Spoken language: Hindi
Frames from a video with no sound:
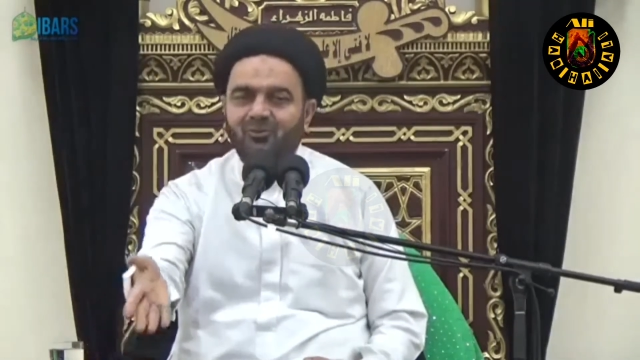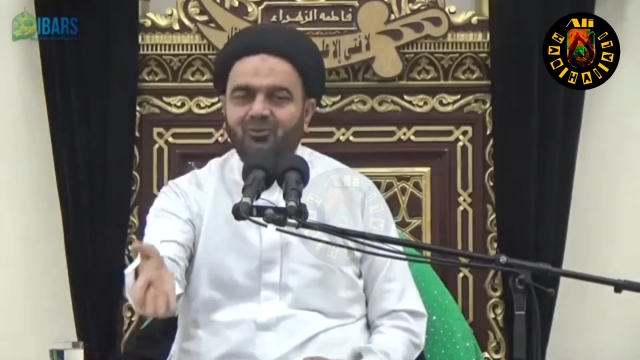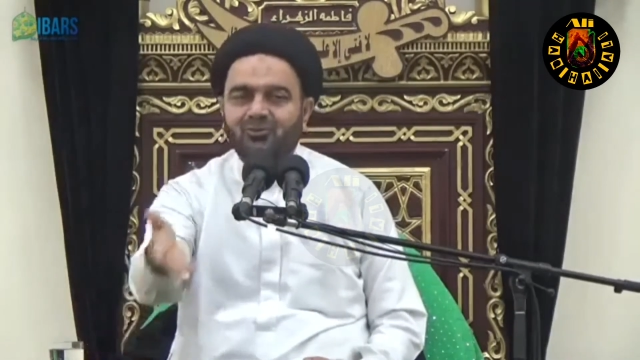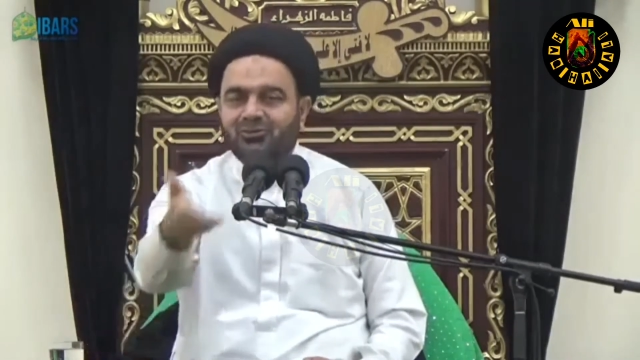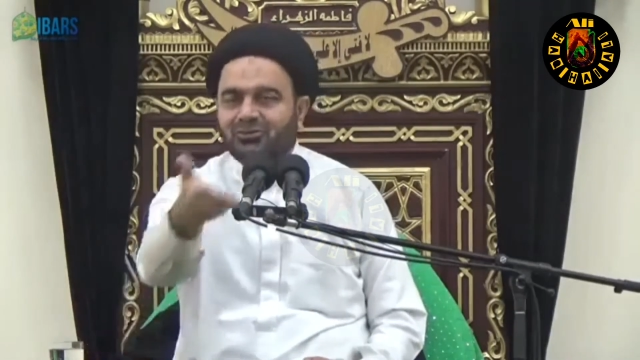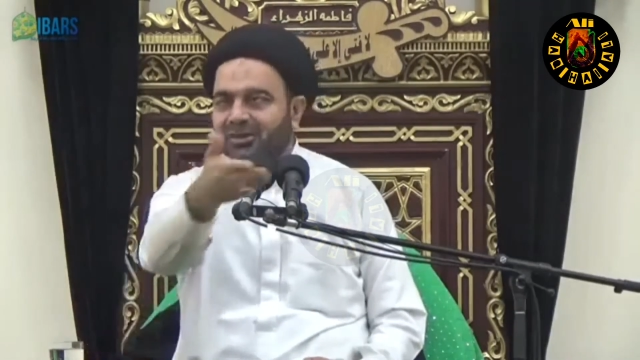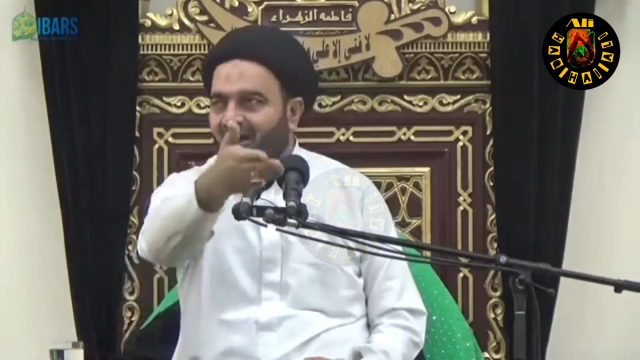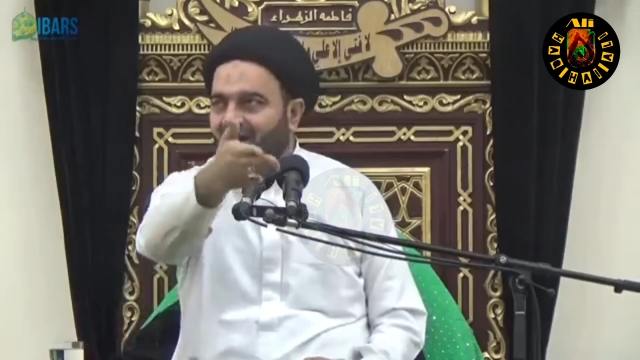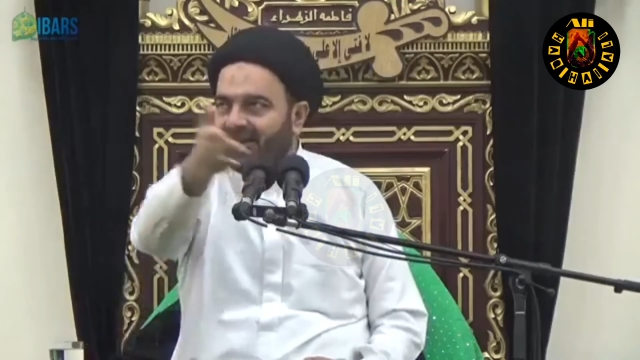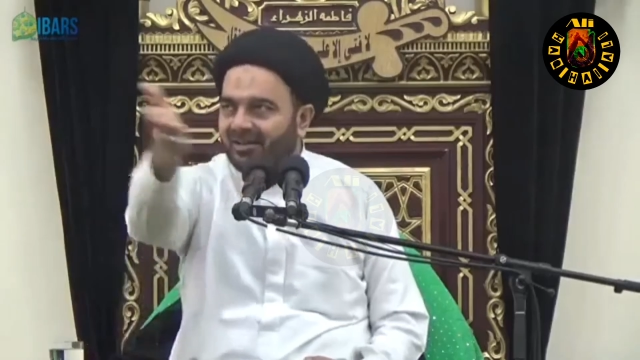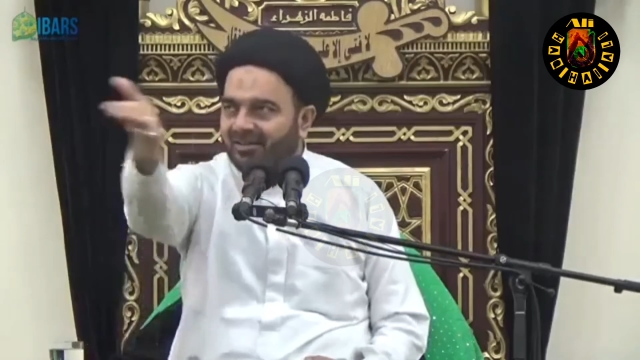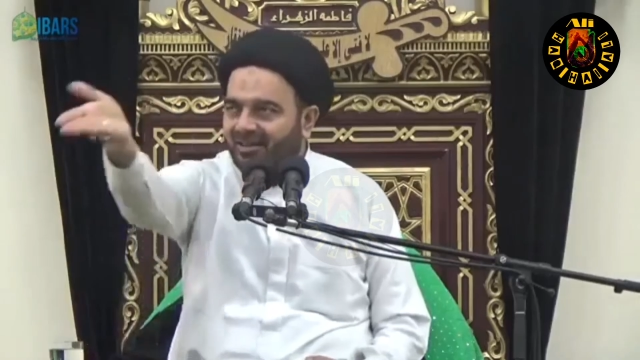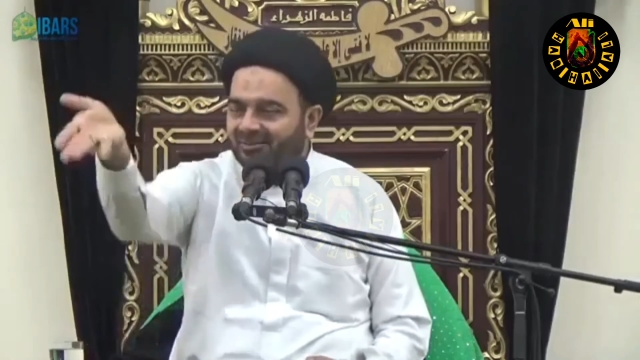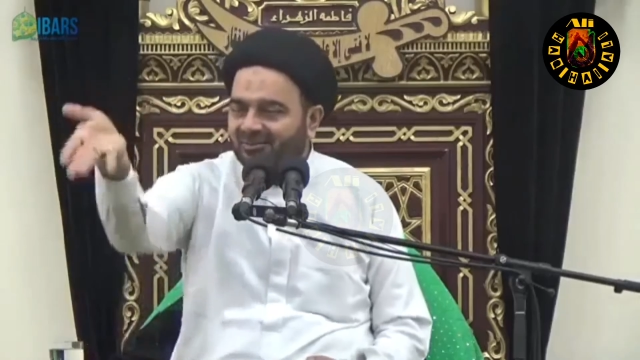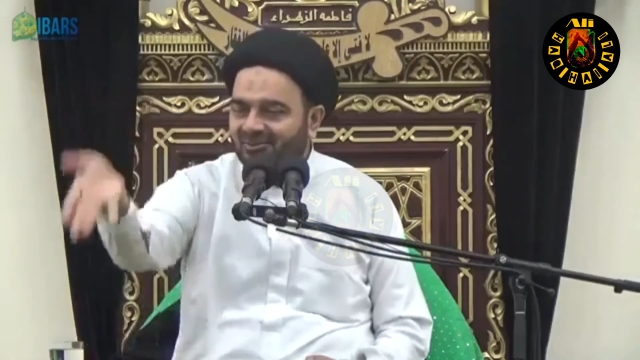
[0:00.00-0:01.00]
तू
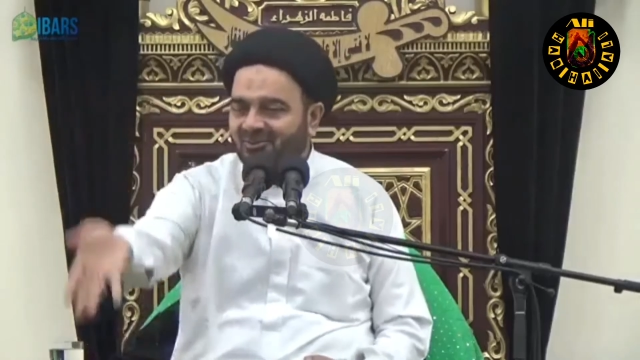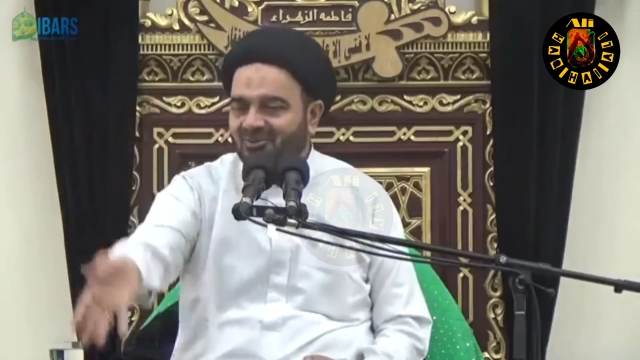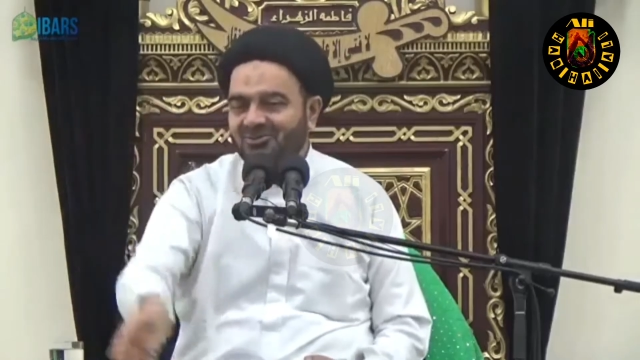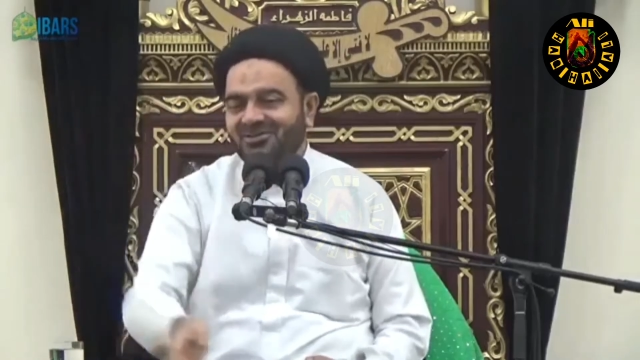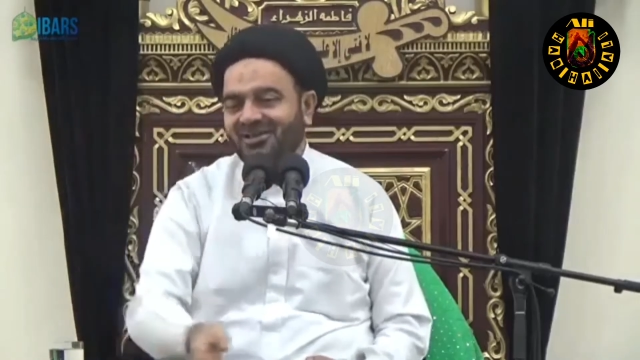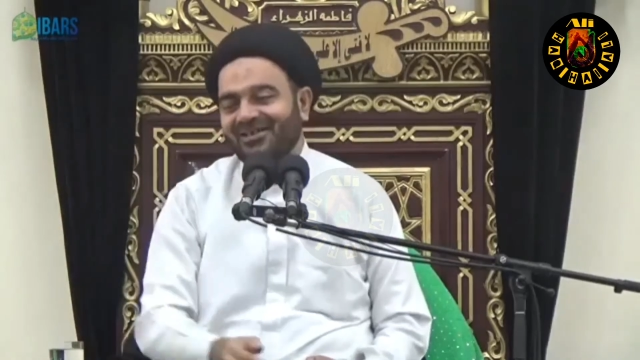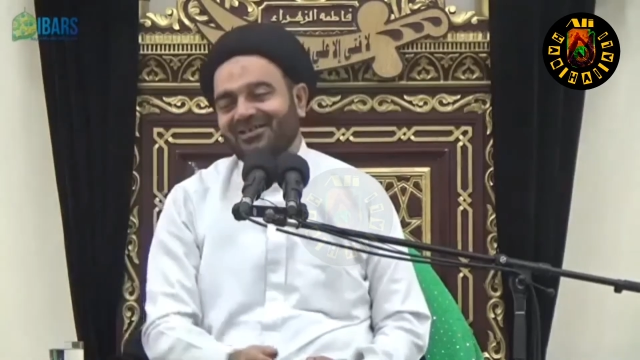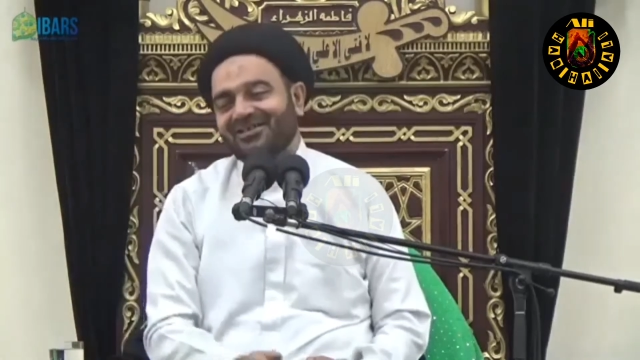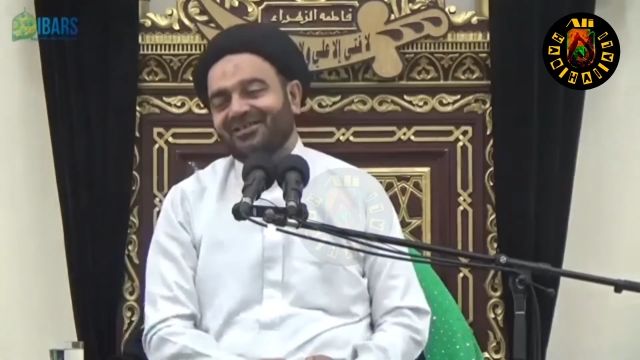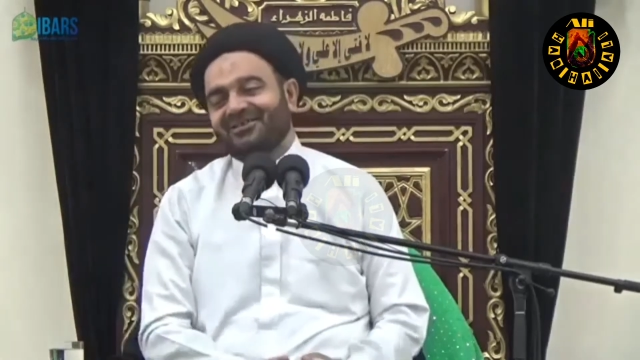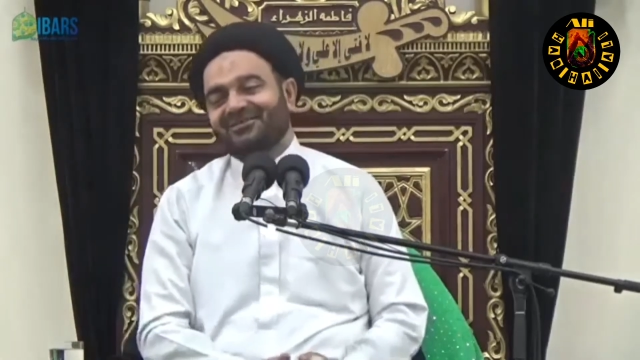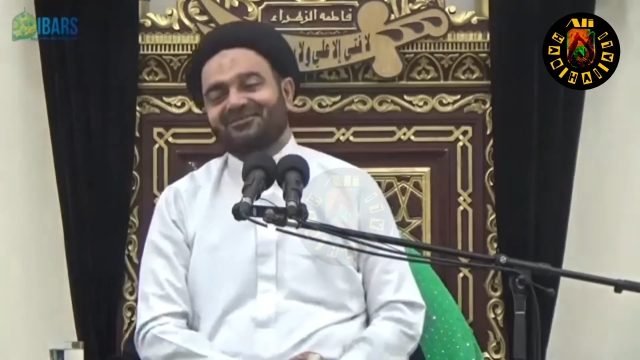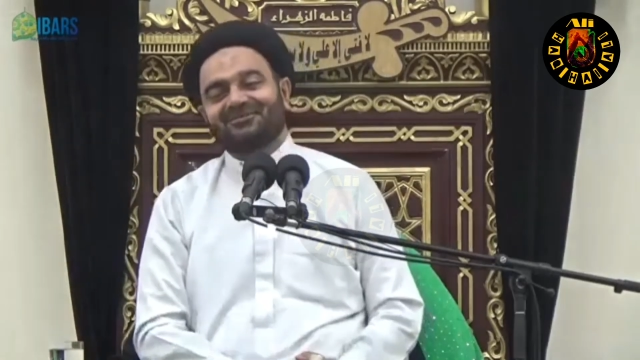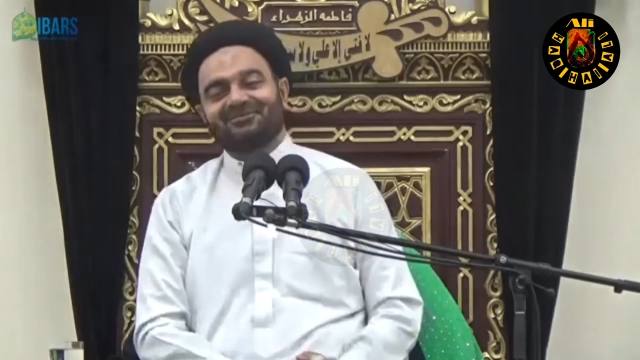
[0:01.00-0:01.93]
चाहेगा तो हो जाएगा